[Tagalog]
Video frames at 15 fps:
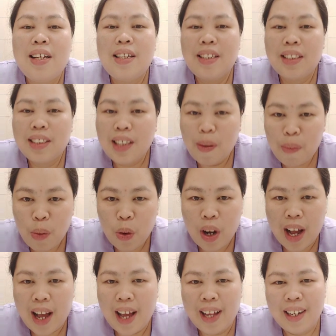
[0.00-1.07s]
sa
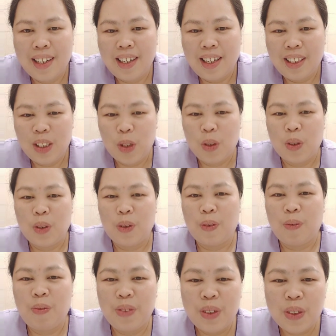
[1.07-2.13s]
mukha na to.
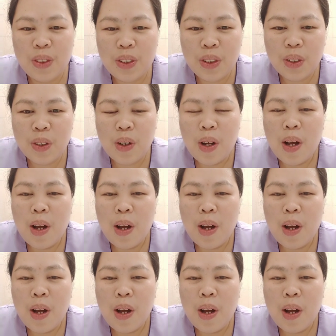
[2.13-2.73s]
No? So,